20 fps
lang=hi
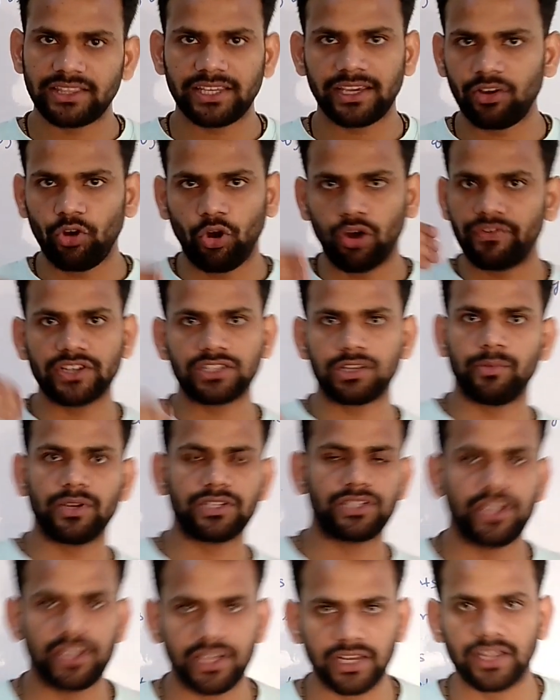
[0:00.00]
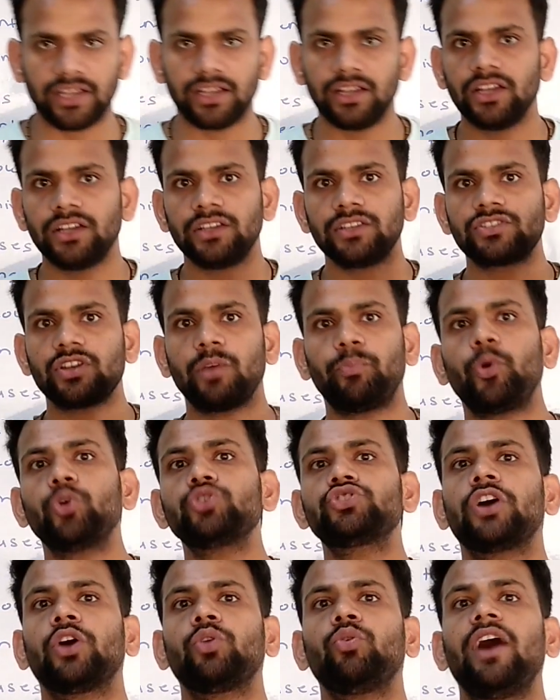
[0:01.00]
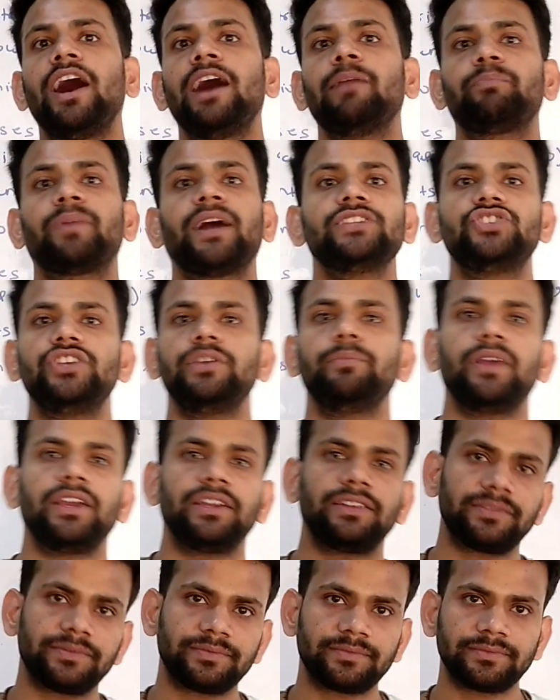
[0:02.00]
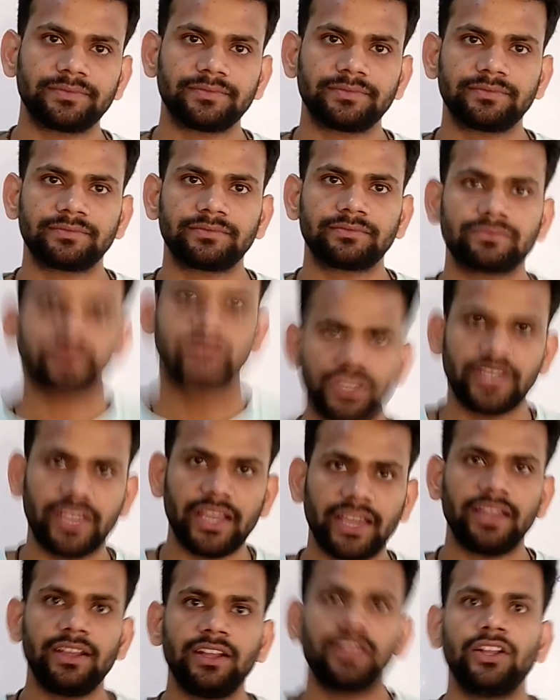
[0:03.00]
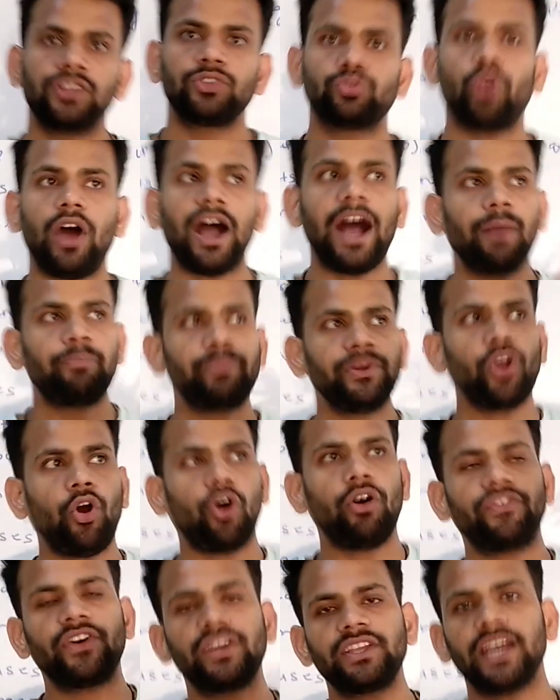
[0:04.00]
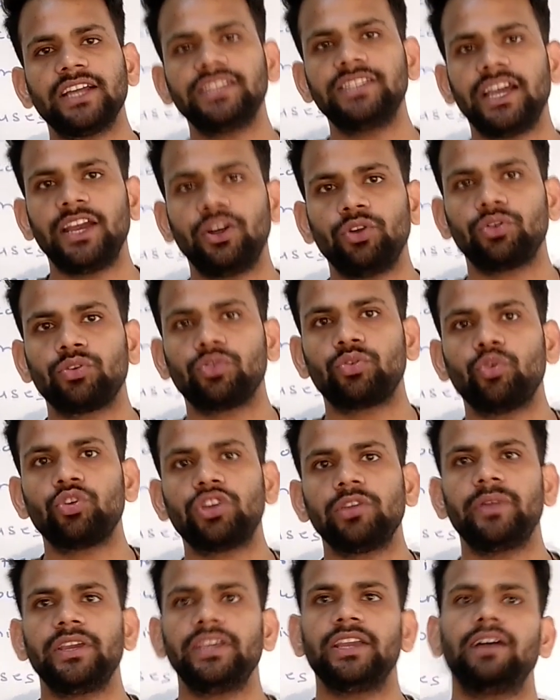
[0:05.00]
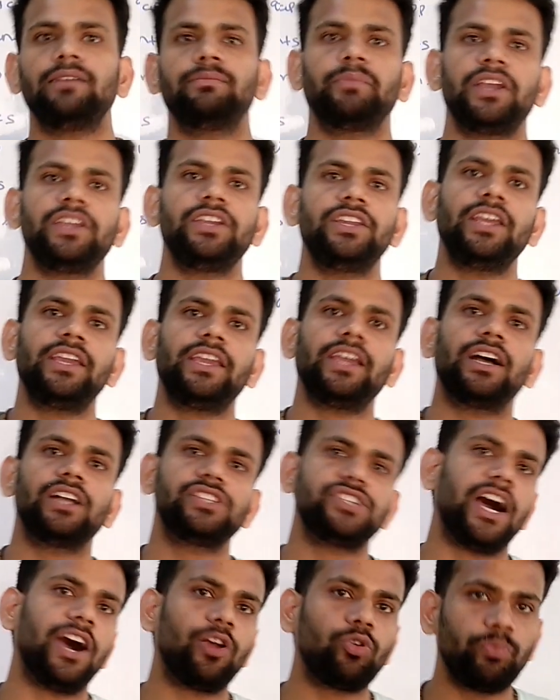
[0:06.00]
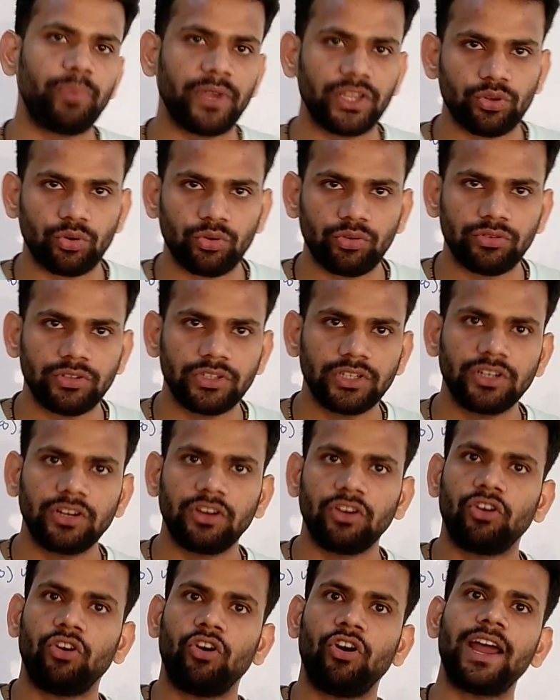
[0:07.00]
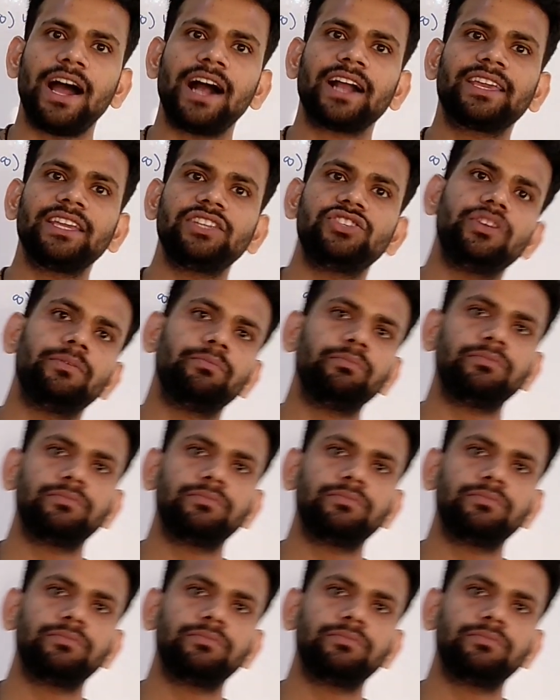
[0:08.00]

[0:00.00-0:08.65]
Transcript: हैं ऑफर समझने के लिए सपोज करो आपका जिम है ठीक है तो आपने ऑफर क्या दिया लोगों को कि भैया महीने के हजार रुपए दो और आके जिम